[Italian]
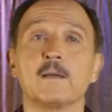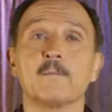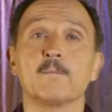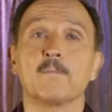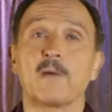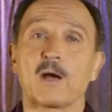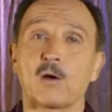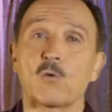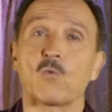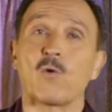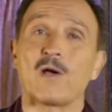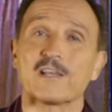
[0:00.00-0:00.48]

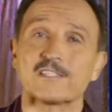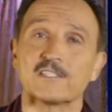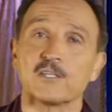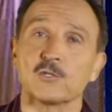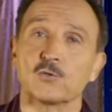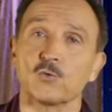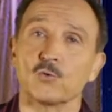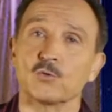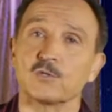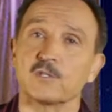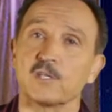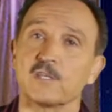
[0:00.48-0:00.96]
Ma quasi
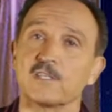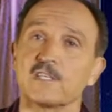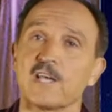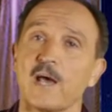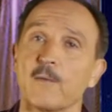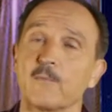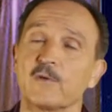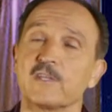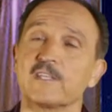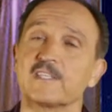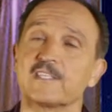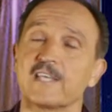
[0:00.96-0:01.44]
tutti
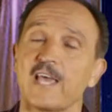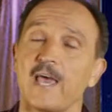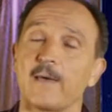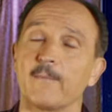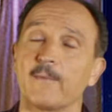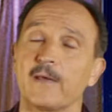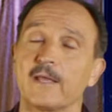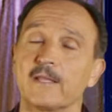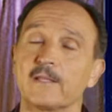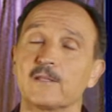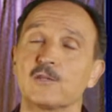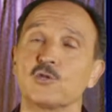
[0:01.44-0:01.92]
siamo
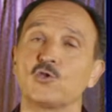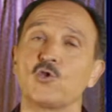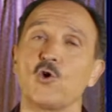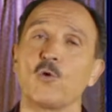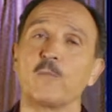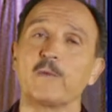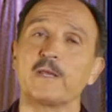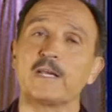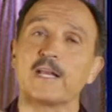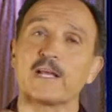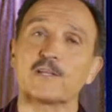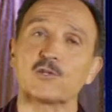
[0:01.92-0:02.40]
insieme
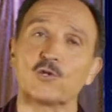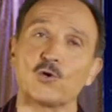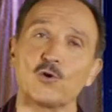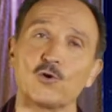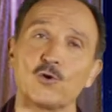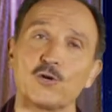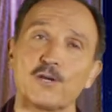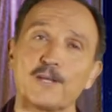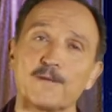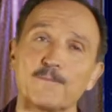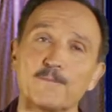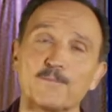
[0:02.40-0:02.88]

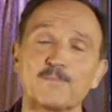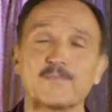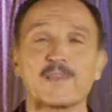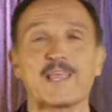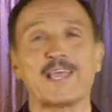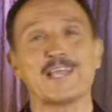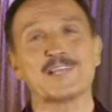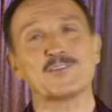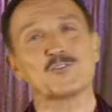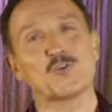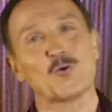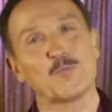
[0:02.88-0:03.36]
dominatori
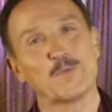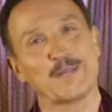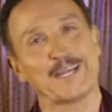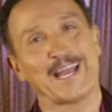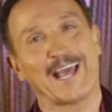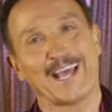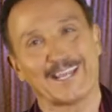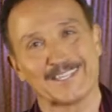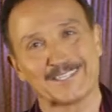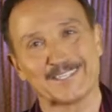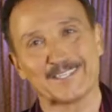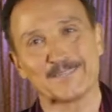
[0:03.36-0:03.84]
e
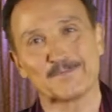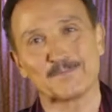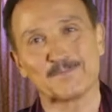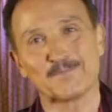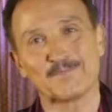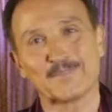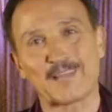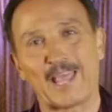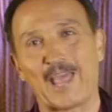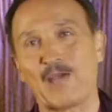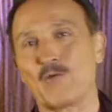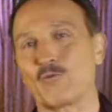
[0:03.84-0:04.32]
dominati.
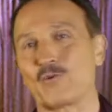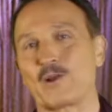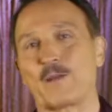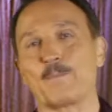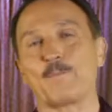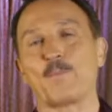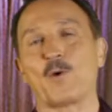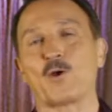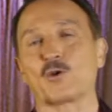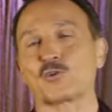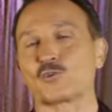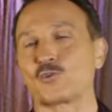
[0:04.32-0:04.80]
È un
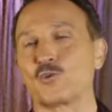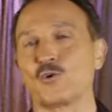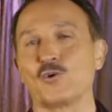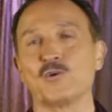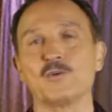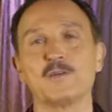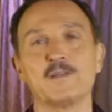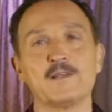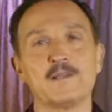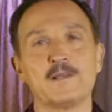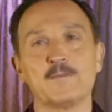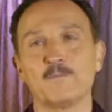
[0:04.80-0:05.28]

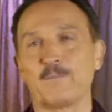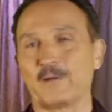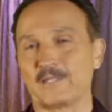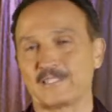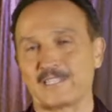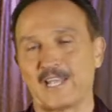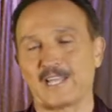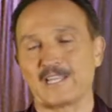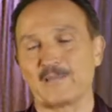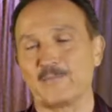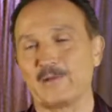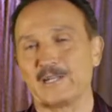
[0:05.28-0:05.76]
rapporto,
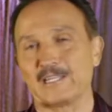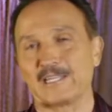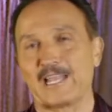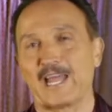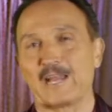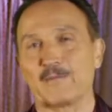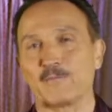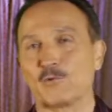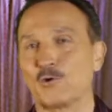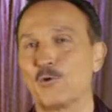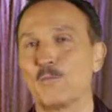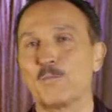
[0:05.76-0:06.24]
passatemi il
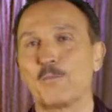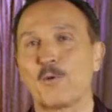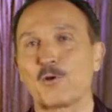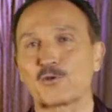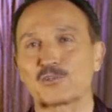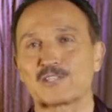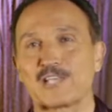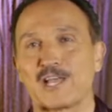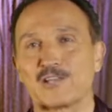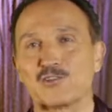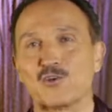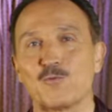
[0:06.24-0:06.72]
termine, un po'
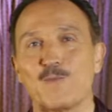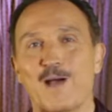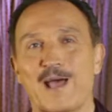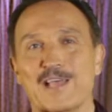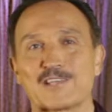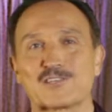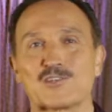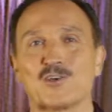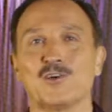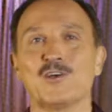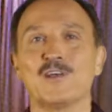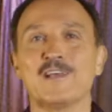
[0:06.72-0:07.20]

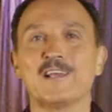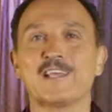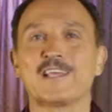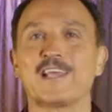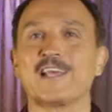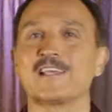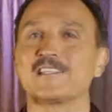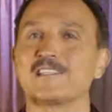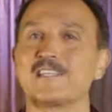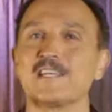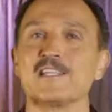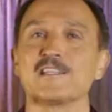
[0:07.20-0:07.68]
sadomaso
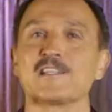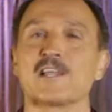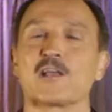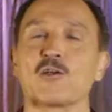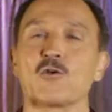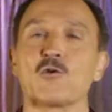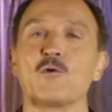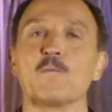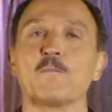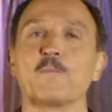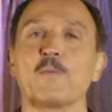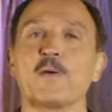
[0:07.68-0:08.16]
che si
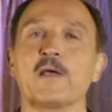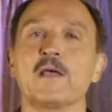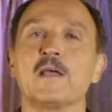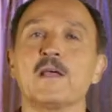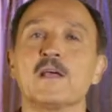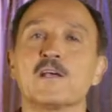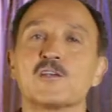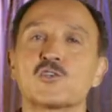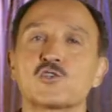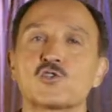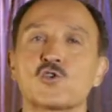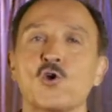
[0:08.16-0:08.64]
interrompe
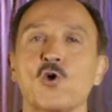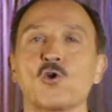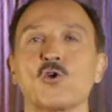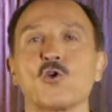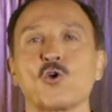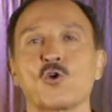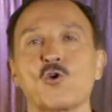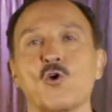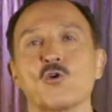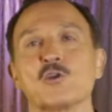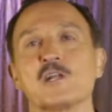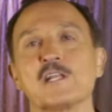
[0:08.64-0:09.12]

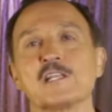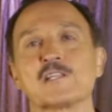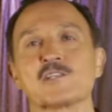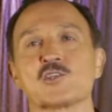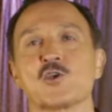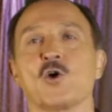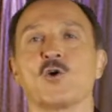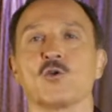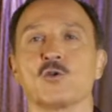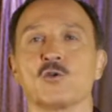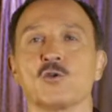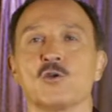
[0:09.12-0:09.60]
solo con il
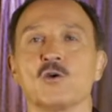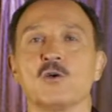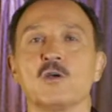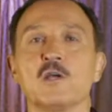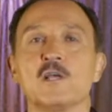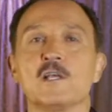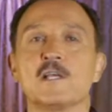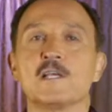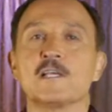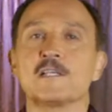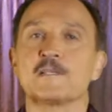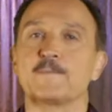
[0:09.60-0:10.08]
sonno.
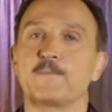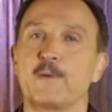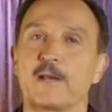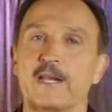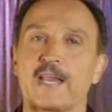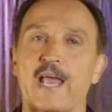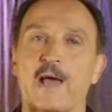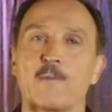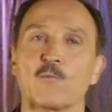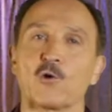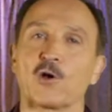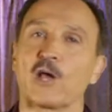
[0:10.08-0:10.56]

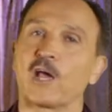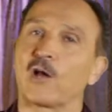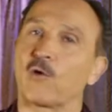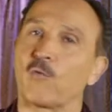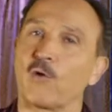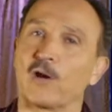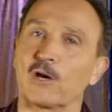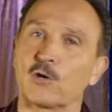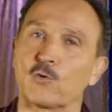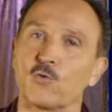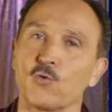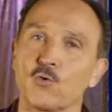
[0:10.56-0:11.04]
Speriamo che
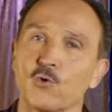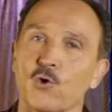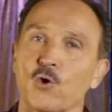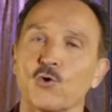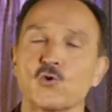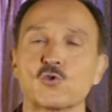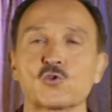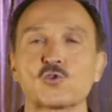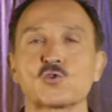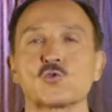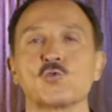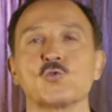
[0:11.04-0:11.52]
qualcuno
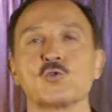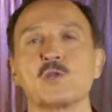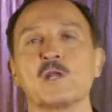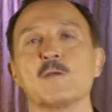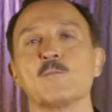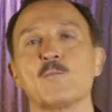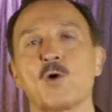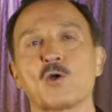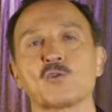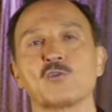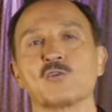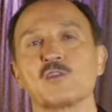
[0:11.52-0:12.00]
non studi il
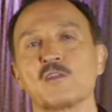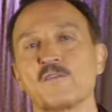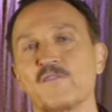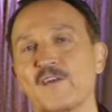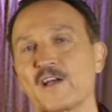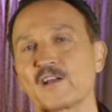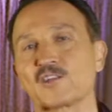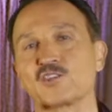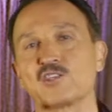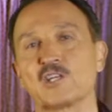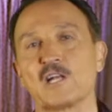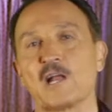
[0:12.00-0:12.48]
modo di
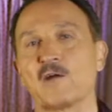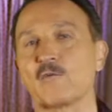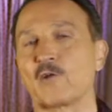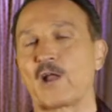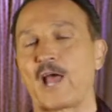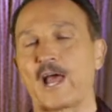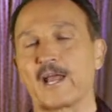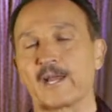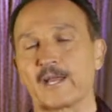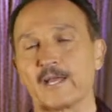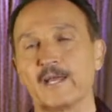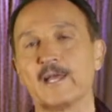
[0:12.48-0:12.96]
farci
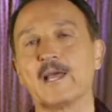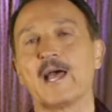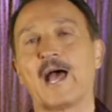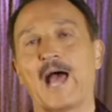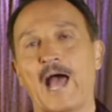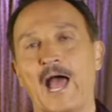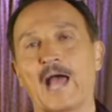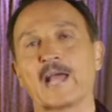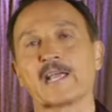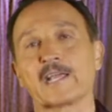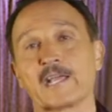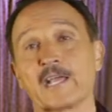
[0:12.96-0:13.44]
lavorare
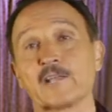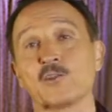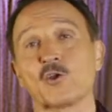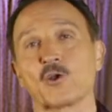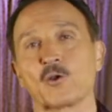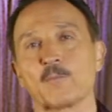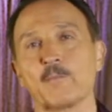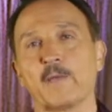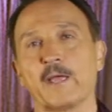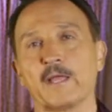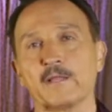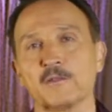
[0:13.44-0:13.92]
anche
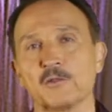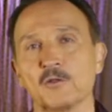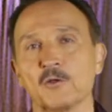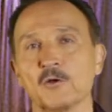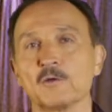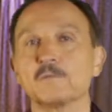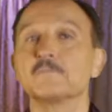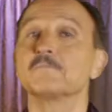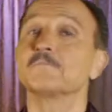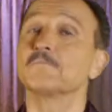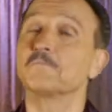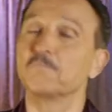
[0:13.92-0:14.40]

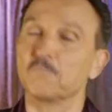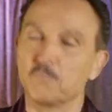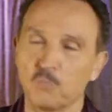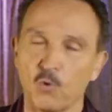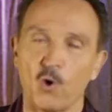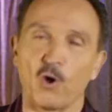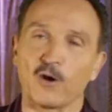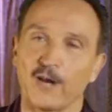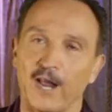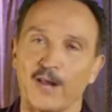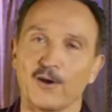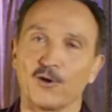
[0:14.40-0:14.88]
dormendo.
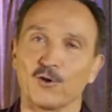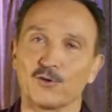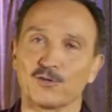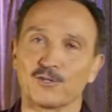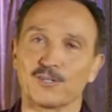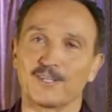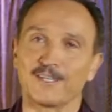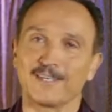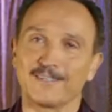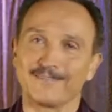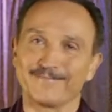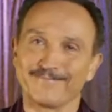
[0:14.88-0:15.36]

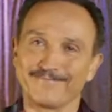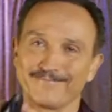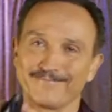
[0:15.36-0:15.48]
Buonanotte.